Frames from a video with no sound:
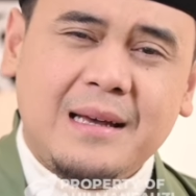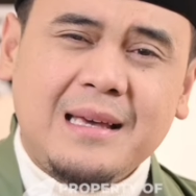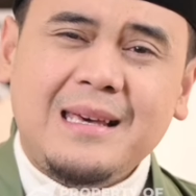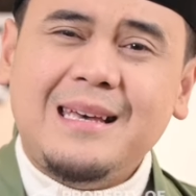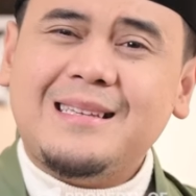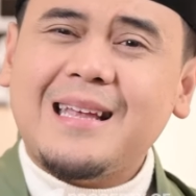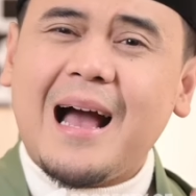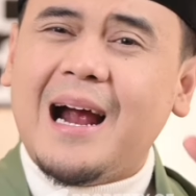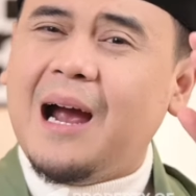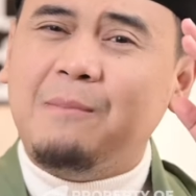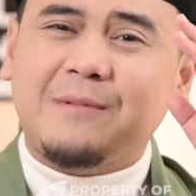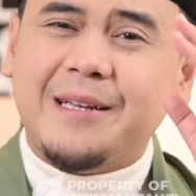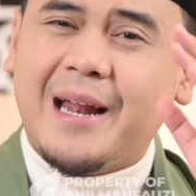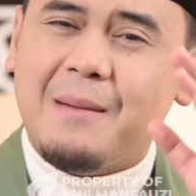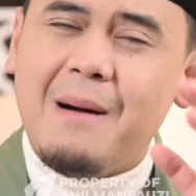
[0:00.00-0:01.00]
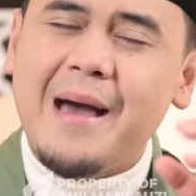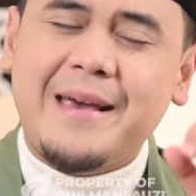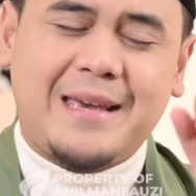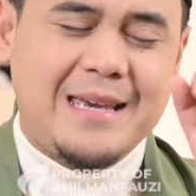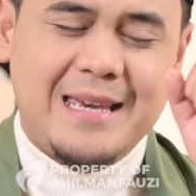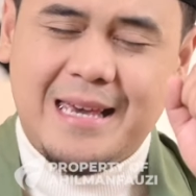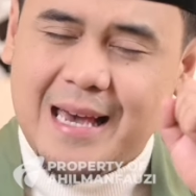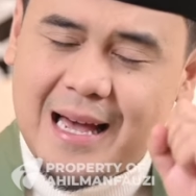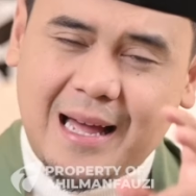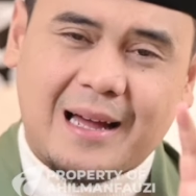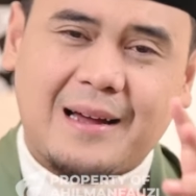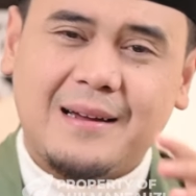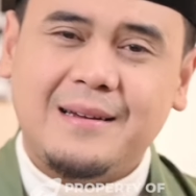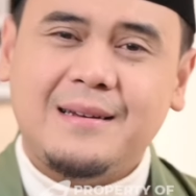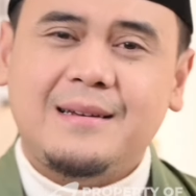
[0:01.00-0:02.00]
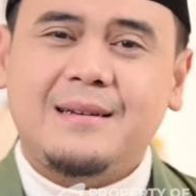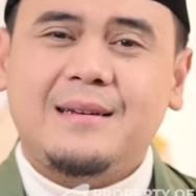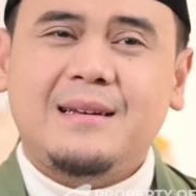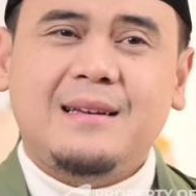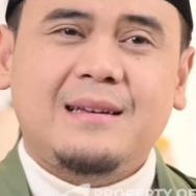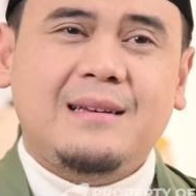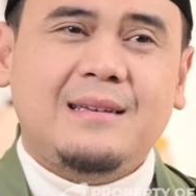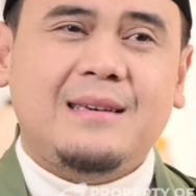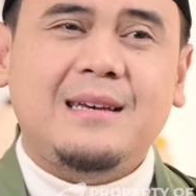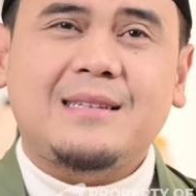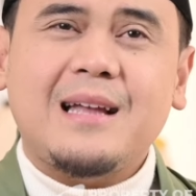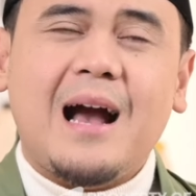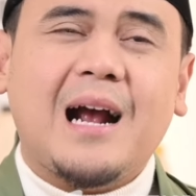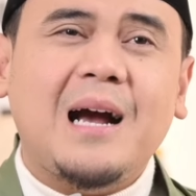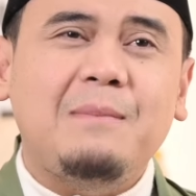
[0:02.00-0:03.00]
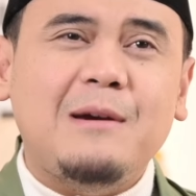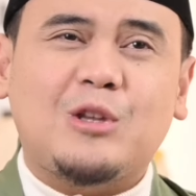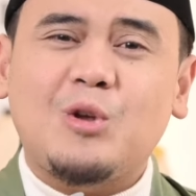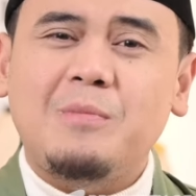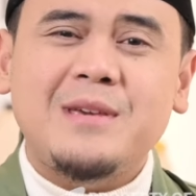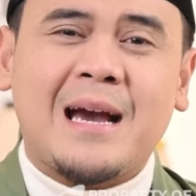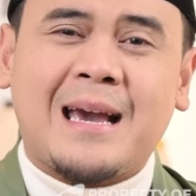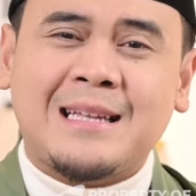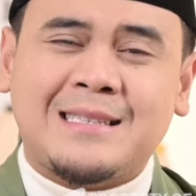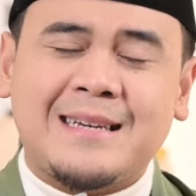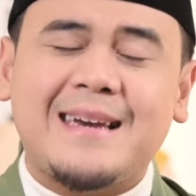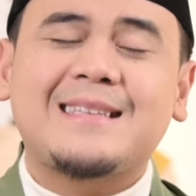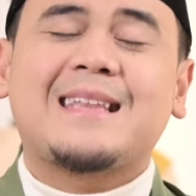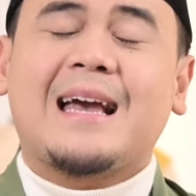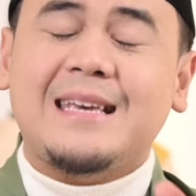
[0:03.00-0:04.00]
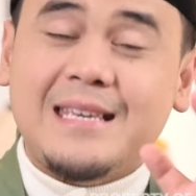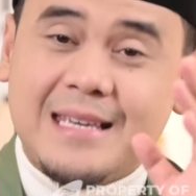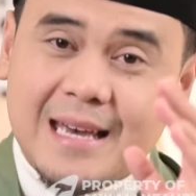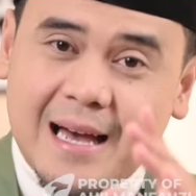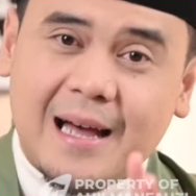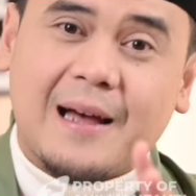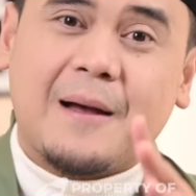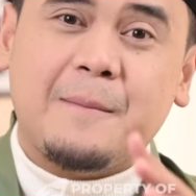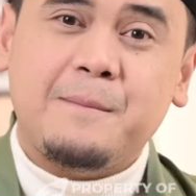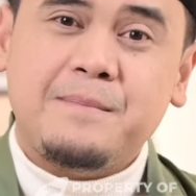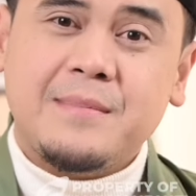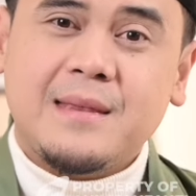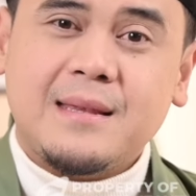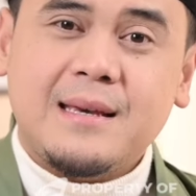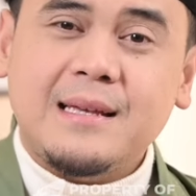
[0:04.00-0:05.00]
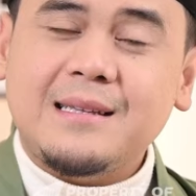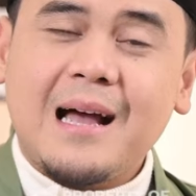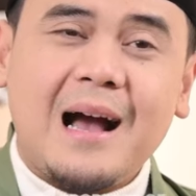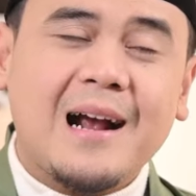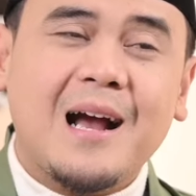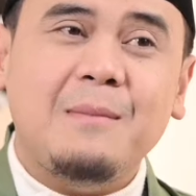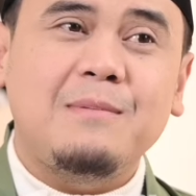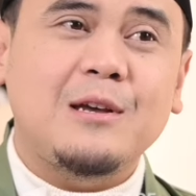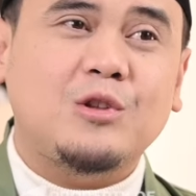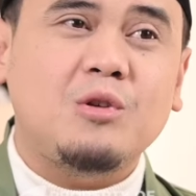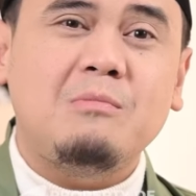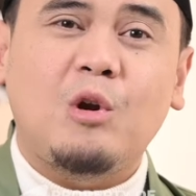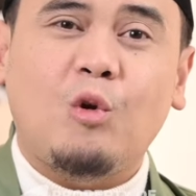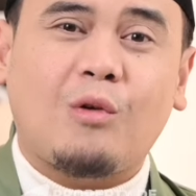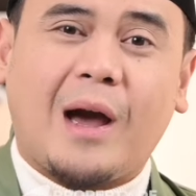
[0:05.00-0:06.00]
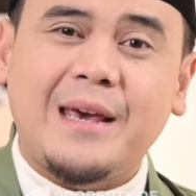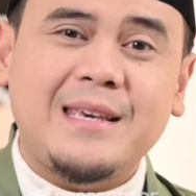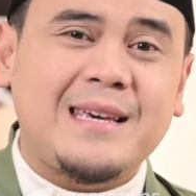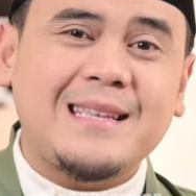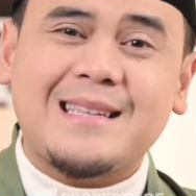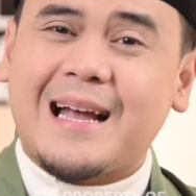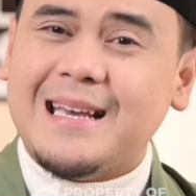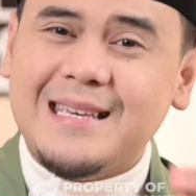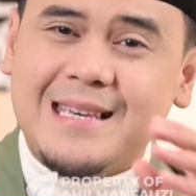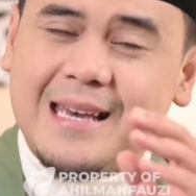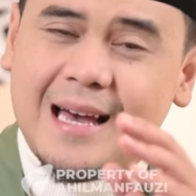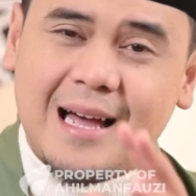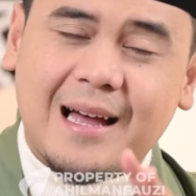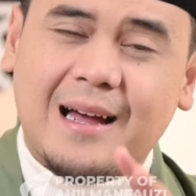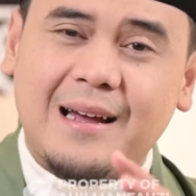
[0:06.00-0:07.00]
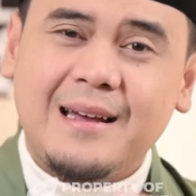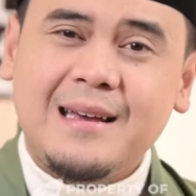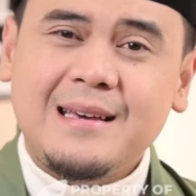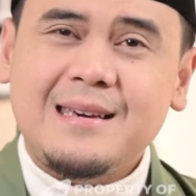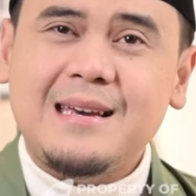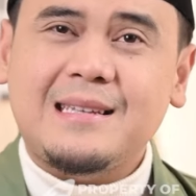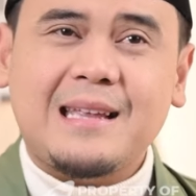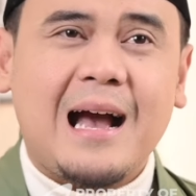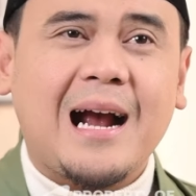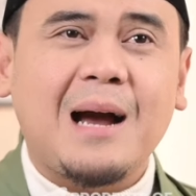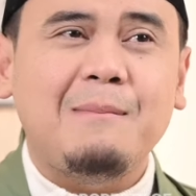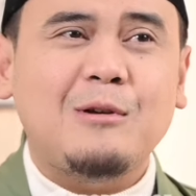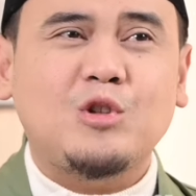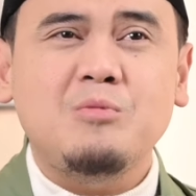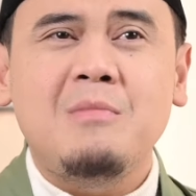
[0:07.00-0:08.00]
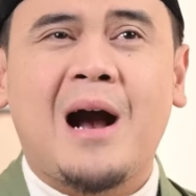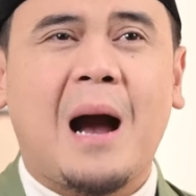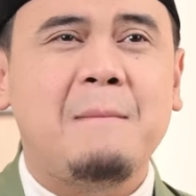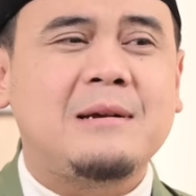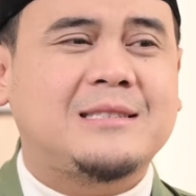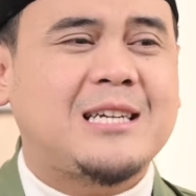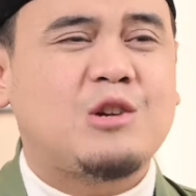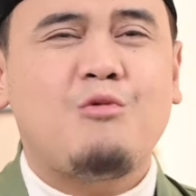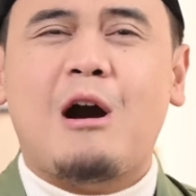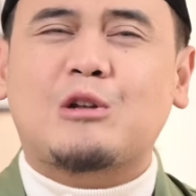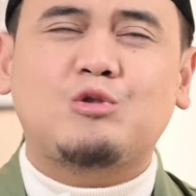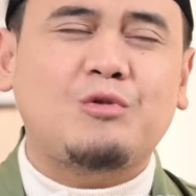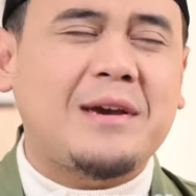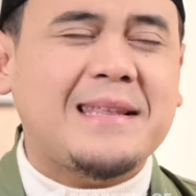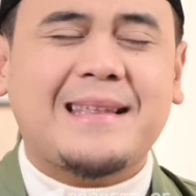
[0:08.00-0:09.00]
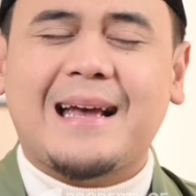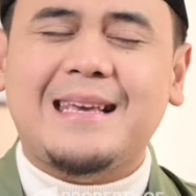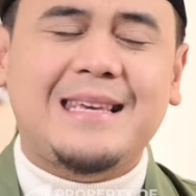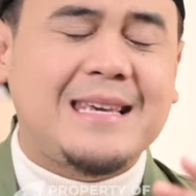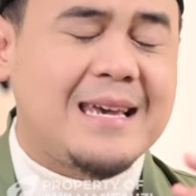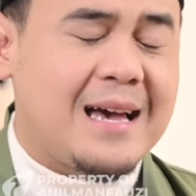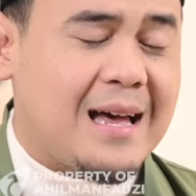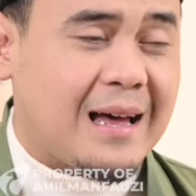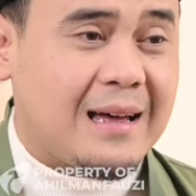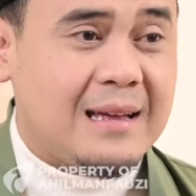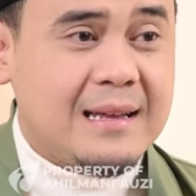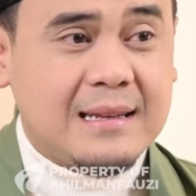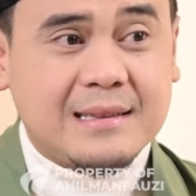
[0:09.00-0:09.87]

Kita anggap tidak baik, iya. Kita anggap itu menyakiti kita, iya. Kita anggap itu melukai kita, iya. Kita anggap itu menghabiskan waktu kita, iya.